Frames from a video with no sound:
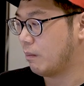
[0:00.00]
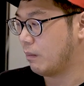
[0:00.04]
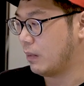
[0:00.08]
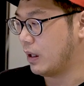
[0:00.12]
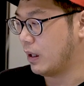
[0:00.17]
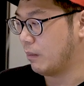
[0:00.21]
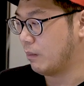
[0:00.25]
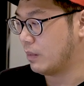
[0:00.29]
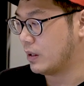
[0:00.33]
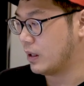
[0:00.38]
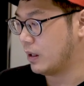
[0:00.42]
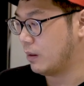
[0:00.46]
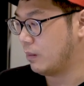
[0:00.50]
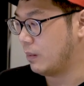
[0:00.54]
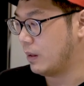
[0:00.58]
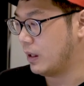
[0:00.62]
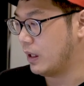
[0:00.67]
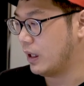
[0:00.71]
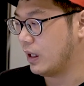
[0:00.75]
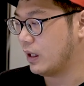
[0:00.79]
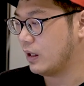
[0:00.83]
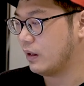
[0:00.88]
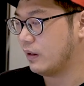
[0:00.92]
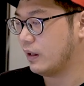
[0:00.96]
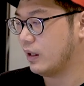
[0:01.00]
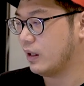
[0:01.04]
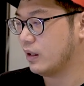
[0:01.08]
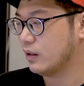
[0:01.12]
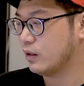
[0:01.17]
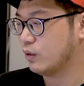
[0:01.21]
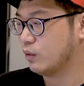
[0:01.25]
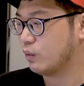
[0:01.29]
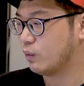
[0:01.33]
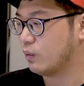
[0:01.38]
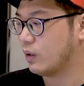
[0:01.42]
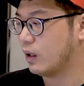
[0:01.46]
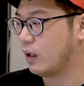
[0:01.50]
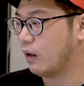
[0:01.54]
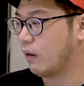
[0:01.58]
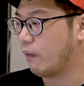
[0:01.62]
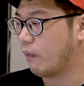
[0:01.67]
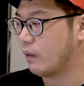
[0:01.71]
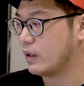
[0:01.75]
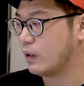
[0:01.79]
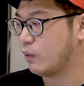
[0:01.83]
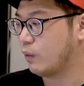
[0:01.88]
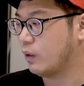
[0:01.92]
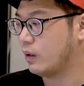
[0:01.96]
Dan bisa dibilang Sukor
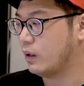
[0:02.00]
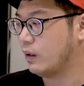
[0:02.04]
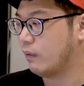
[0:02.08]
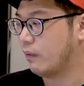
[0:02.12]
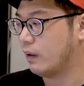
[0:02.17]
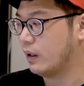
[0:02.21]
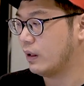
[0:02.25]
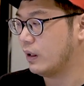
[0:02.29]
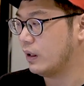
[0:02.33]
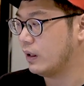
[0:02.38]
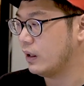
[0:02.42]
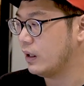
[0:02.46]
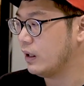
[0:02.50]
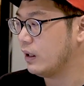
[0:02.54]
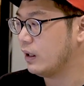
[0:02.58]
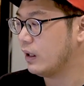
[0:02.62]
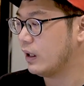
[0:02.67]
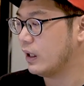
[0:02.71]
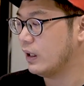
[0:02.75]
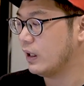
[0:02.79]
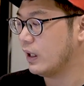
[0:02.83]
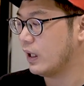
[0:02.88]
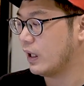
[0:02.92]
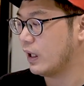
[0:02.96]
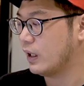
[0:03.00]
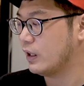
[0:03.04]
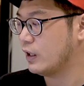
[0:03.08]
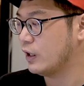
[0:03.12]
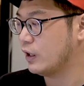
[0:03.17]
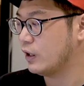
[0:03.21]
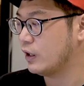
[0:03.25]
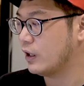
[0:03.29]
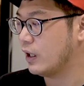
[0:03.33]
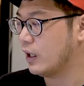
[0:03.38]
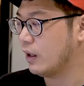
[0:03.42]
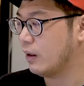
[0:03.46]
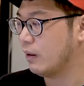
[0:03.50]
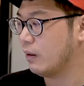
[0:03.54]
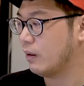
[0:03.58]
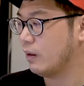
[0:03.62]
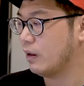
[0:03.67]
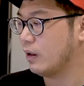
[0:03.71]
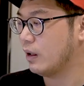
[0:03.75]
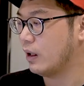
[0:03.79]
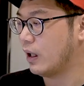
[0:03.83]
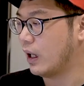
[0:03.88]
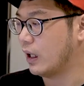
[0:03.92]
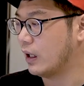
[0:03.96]
Invest Equity Fund ini kinerjanya
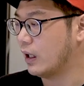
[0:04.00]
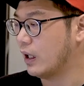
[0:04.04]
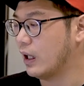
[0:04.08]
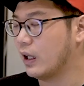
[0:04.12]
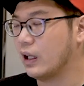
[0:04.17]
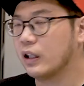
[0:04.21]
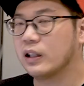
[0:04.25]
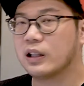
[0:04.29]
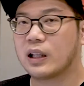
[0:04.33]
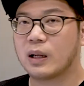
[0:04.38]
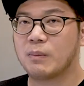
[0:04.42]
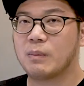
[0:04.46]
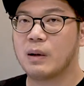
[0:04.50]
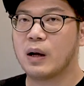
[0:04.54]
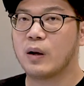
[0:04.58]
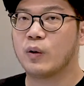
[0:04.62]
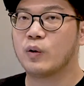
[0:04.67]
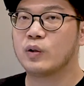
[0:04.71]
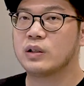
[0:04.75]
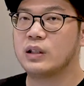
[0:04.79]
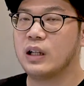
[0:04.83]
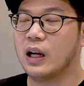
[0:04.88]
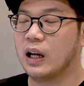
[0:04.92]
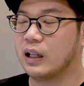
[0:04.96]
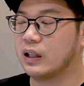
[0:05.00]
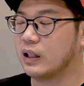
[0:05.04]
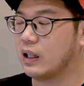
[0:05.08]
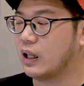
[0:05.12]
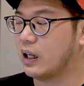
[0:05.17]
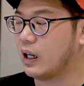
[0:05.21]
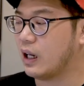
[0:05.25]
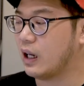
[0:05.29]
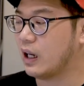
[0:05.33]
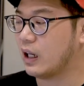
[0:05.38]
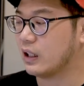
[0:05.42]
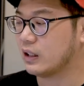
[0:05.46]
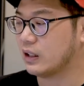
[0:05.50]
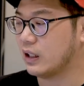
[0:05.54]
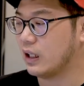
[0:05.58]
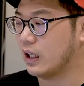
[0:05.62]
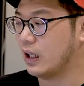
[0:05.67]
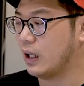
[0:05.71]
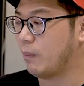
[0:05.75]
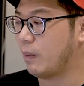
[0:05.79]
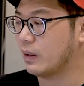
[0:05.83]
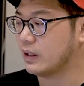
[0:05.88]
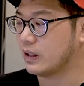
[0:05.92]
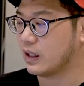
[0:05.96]
adalah yang terbagus di antara
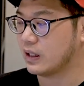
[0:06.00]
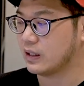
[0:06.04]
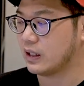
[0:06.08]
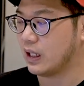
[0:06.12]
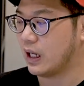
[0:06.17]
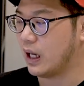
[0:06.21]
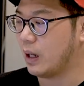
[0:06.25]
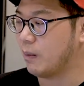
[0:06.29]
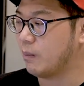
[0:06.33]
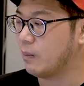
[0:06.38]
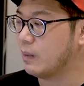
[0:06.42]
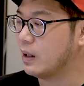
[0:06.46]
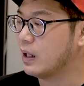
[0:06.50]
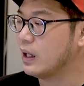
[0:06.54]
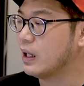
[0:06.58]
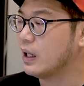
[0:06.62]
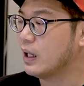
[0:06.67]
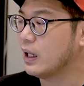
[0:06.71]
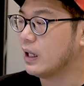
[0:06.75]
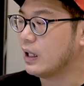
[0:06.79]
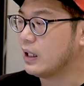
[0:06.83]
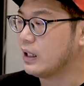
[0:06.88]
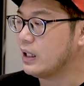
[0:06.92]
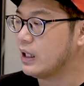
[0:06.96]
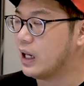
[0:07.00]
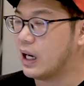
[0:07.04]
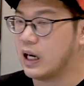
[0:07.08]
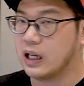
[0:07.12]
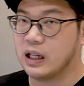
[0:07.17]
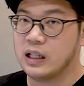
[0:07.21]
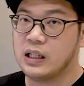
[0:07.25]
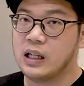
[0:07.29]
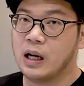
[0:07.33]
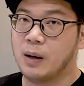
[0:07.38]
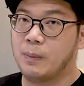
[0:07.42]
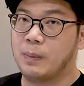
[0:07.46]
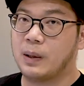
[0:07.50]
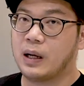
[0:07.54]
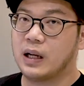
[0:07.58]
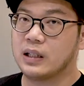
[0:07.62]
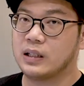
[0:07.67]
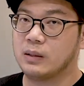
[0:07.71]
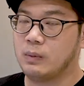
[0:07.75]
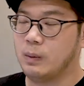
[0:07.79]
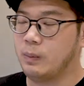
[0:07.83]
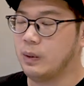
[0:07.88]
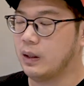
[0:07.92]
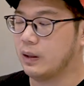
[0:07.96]
reksadana pasar saham yang ada di
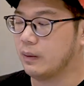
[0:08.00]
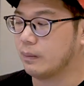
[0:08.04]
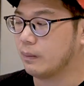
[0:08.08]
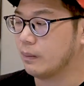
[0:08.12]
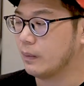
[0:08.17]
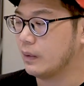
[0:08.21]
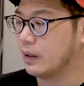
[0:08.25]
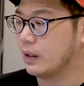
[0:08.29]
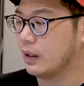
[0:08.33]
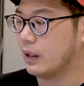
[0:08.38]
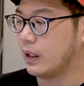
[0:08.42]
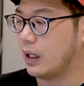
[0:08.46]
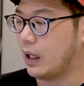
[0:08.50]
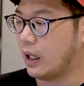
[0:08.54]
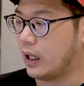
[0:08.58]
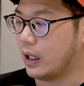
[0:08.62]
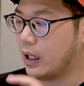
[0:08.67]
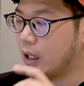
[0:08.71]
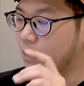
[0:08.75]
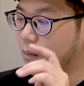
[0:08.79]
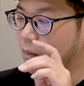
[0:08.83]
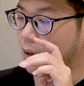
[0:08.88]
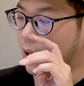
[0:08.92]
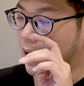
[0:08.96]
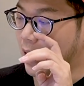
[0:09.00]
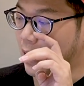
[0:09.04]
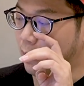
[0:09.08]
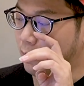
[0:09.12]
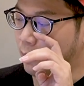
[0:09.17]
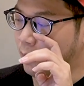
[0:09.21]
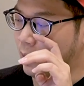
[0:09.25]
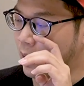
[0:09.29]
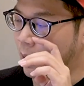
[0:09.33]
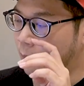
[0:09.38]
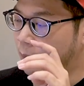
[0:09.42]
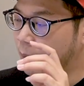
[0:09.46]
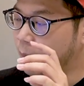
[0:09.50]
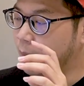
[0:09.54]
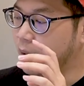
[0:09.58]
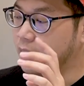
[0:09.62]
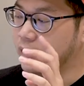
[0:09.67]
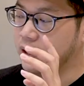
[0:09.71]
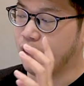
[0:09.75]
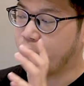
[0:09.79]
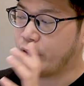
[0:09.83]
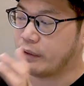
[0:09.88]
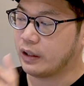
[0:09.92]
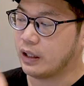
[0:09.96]
aplikasi Bibit karena ada beberapa
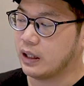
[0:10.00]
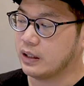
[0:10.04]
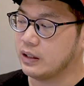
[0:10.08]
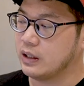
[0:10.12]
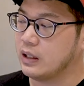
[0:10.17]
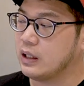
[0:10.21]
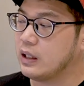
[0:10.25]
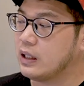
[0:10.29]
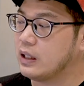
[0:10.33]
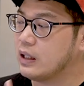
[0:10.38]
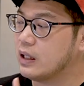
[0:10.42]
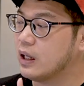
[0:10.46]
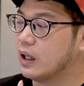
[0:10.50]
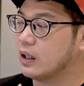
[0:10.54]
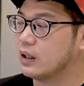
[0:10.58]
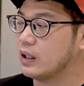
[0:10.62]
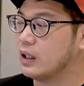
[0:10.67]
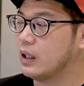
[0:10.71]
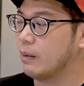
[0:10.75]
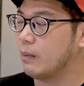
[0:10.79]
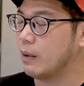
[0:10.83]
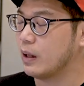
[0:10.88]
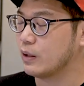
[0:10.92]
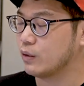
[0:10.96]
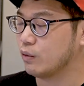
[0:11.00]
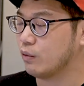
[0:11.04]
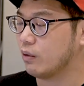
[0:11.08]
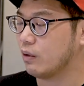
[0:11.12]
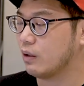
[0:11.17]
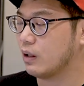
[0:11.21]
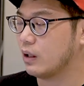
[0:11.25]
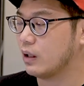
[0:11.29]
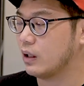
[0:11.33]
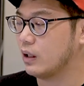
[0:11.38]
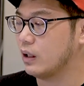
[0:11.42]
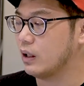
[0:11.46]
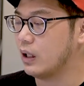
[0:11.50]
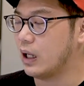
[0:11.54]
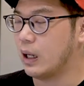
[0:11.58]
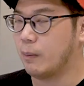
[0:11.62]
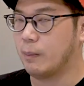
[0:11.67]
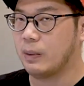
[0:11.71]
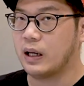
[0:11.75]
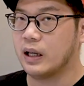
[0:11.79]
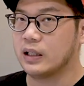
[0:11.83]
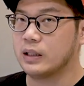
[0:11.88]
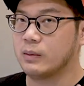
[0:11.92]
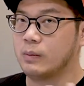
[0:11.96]
manajer investasi yang tidak masuk ke
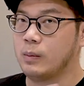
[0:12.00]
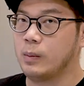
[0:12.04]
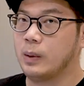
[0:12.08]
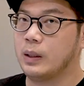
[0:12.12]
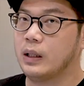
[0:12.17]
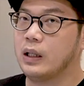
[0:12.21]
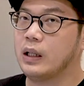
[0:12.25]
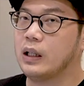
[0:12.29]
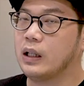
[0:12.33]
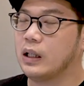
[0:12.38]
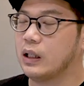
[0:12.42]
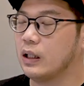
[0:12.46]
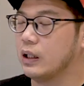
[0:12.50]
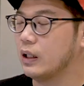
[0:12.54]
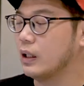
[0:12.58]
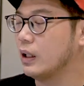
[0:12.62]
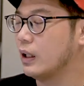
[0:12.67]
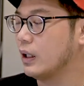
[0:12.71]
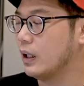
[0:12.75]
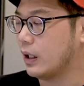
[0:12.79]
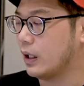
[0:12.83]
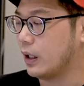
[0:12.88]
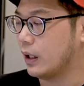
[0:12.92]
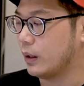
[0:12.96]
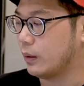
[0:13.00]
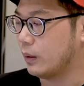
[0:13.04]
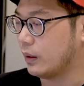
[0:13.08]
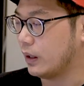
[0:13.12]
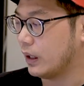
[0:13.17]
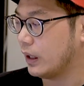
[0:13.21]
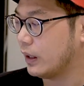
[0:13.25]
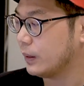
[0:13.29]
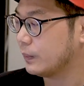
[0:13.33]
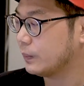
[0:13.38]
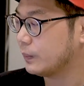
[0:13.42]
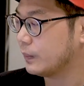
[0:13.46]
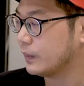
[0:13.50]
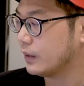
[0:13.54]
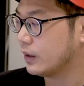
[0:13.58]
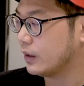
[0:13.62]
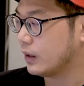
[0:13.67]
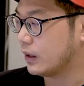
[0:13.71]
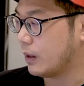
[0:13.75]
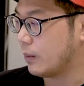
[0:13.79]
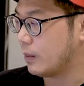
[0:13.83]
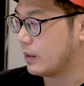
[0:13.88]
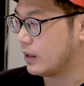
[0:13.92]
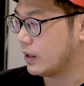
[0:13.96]
aplikasi bibit ini gitu ya
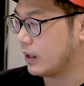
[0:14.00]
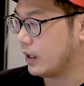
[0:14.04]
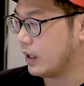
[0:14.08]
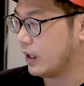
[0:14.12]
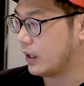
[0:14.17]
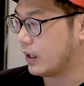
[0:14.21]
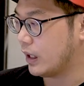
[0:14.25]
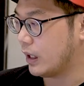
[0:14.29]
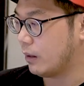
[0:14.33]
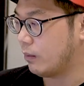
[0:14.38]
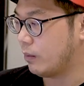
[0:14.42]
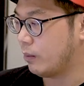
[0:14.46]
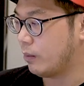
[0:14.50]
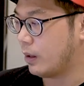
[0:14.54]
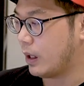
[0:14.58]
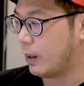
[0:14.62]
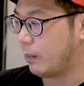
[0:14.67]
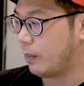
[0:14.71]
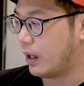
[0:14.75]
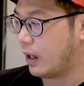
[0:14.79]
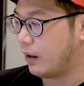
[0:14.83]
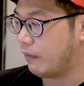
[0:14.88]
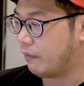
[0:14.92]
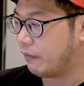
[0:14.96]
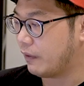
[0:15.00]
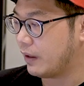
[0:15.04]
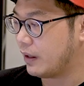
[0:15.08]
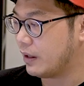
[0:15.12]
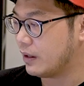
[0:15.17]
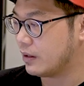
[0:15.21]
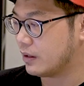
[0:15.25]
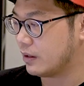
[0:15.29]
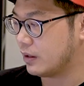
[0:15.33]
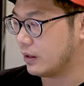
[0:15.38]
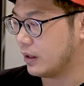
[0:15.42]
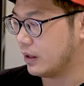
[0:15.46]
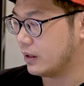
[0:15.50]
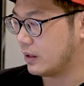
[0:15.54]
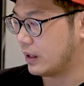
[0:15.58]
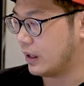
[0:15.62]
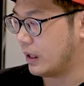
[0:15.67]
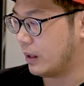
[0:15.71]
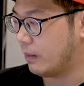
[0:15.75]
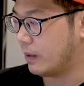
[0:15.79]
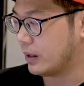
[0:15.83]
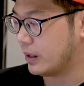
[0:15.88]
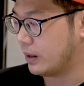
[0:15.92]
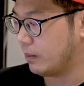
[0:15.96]
kita bisa lihat ada beberapa Afris dan
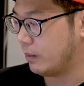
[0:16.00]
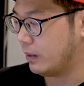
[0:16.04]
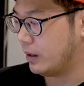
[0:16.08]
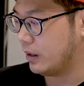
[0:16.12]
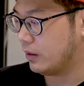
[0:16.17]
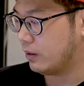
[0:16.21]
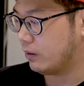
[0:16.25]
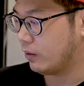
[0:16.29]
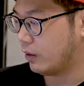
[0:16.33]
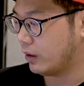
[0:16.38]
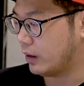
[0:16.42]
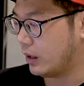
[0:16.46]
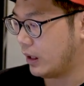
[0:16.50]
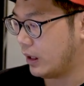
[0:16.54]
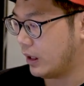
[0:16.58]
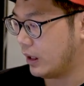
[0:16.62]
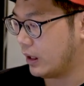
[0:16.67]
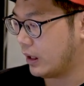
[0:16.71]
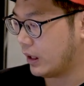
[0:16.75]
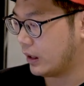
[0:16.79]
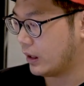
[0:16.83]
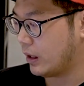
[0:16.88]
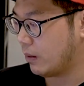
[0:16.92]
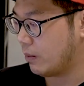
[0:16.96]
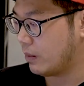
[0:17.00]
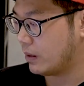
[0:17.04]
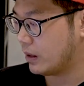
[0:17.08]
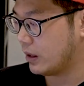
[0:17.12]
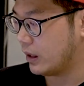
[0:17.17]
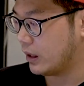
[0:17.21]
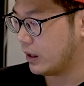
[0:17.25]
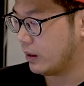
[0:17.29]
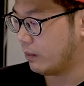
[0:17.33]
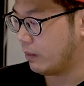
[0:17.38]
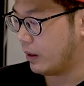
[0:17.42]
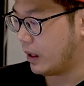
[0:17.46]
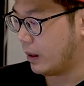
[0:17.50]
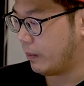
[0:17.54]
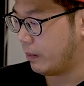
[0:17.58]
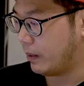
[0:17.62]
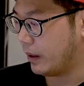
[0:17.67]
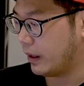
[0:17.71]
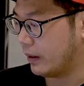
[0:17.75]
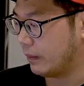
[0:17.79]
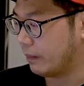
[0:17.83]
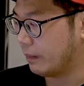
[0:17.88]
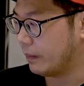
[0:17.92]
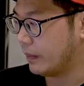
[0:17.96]
segala macam ini total ada kita bisa lihat ada berapa
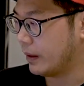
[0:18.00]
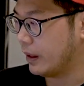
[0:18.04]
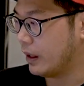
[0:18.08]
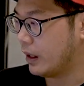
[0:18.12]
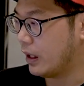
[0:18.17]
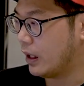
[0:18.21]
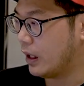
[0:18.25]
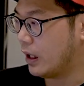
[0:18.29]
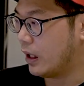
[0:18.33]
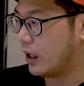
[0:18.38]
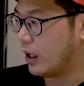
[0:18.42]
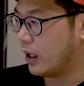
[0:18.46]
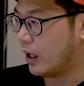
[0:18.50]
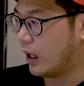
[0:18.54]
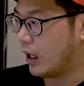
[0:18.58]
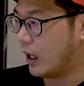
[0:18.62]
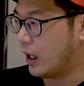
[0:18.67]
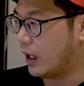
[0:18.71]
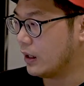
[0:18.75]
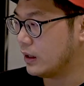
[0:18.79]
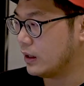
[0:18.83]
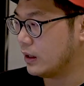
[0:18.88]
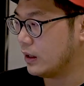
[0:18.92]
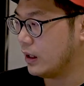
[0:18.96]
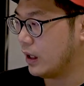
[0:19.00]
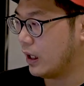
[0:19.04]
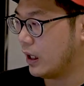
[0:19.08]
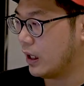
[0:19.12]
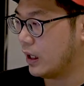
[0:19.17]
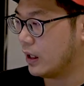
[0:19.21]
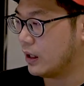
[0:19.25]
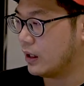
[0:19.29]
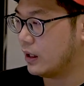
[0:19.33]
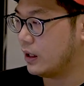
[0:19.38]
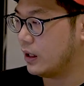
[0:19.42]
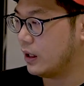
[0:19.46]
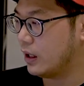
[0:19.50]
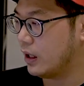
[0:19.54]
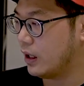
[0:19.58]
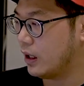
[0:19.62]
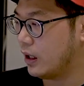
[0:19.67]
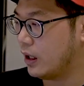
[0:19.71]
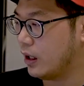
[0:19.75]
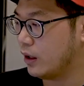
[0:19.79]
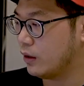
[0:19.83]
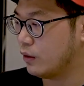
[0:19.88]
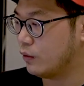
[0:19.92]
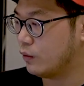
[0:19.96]
ya hanya
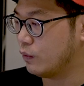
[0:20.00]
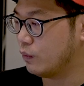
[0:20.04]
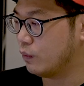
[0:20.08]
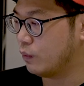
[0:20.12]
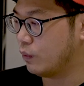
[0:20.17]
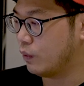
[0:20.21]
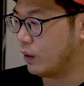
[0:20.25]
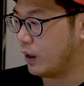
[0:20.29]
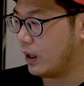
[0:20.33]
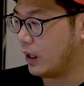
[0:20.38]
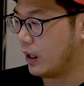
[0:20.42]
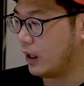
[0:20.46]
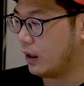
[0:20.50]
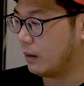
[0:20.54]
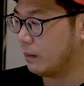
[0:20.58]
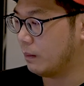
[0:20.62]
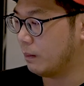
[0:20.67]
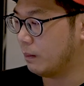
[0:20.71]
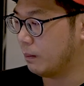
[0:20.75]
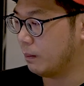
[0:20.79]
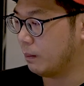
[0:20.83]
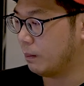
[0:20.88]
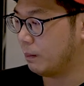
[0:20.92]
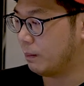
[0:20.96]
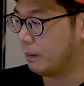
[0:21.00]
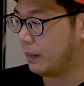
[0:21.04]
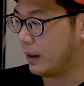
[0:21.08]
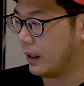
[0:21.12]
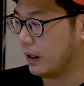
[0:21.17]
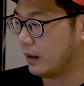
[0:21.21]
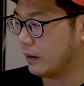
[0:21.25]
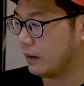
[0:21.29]
ada 2 4 6